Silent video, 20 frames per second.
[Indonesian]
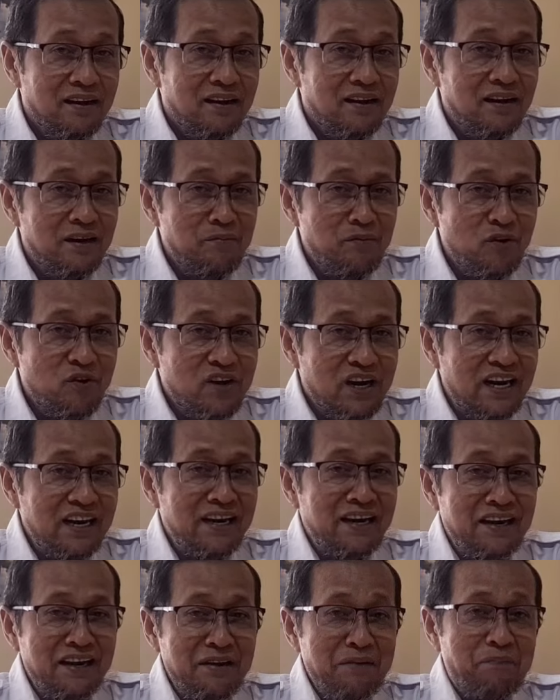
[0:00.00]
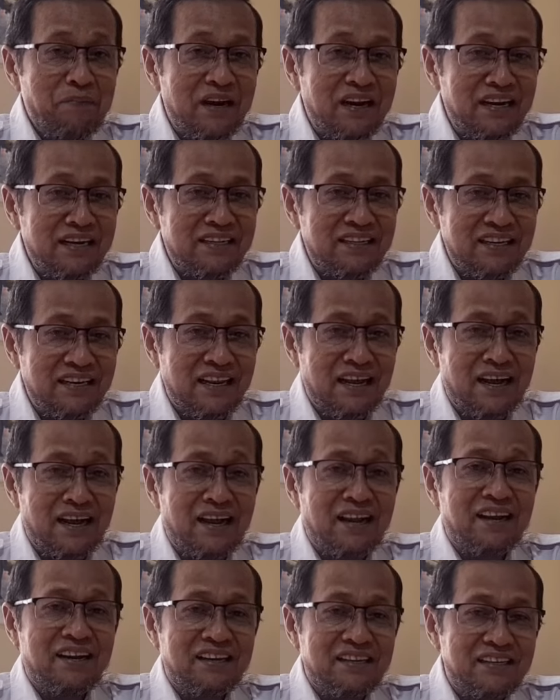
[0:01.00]
Demokrat ini paling
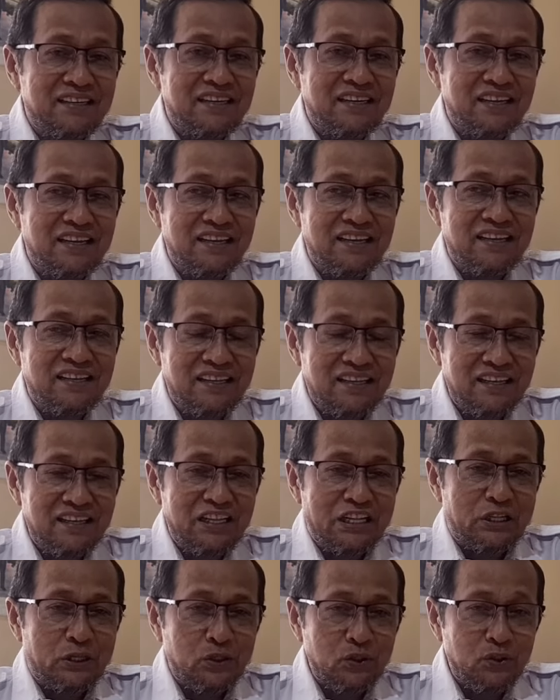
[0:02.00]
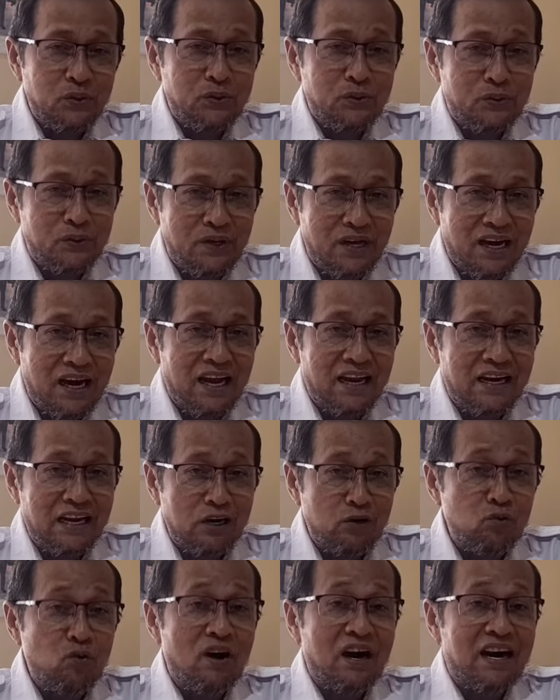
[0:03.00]
tidak itu ada
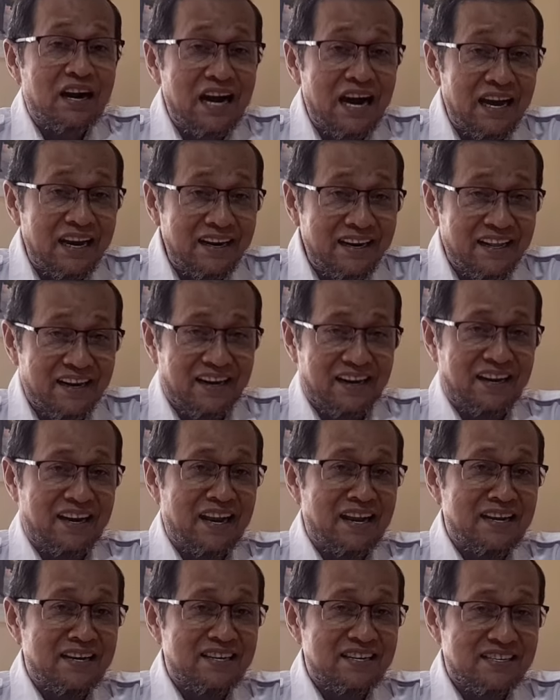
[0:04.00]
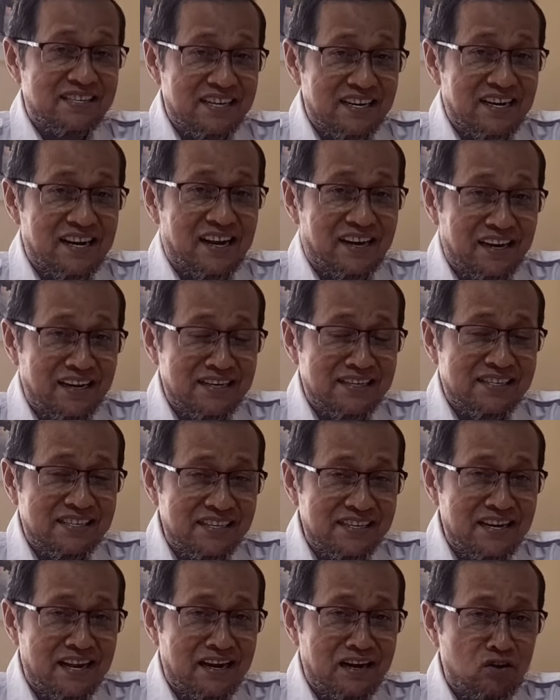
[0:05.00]
dua kader yang sekarang
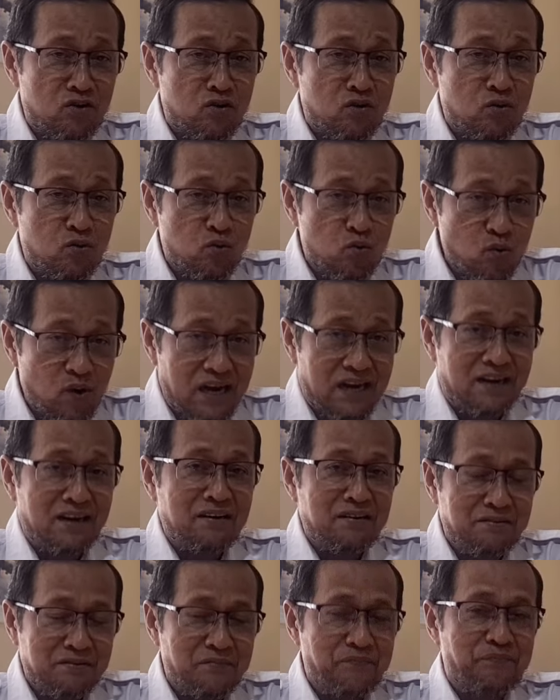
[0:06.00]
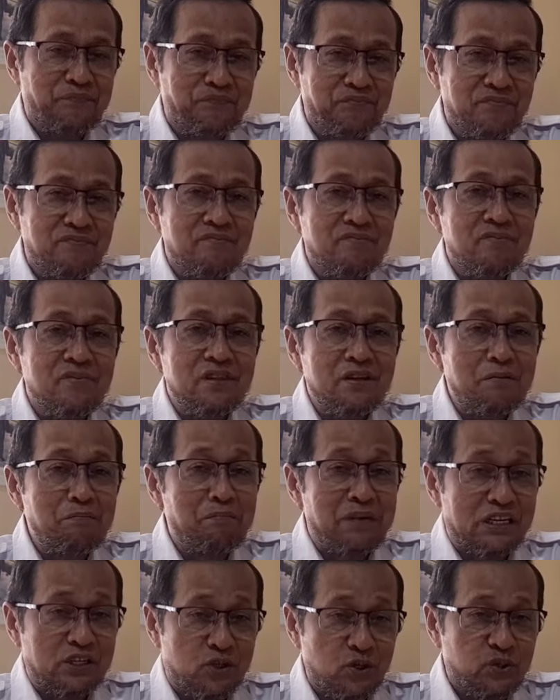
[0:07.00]
sedang kuat
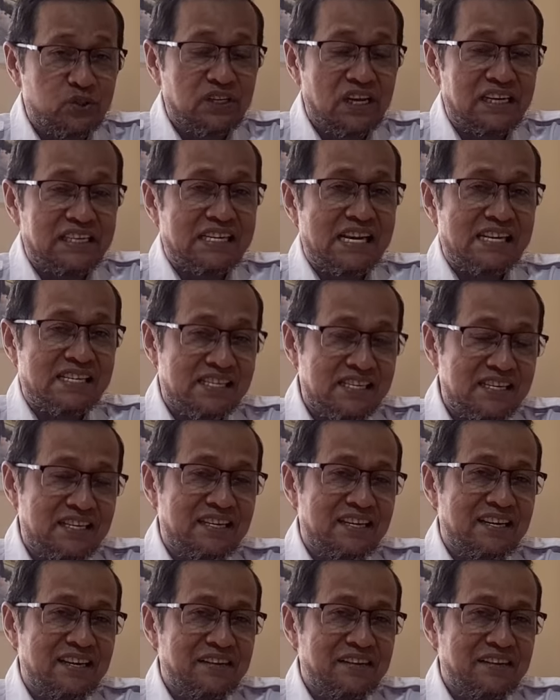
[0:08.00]
bersosialisasi.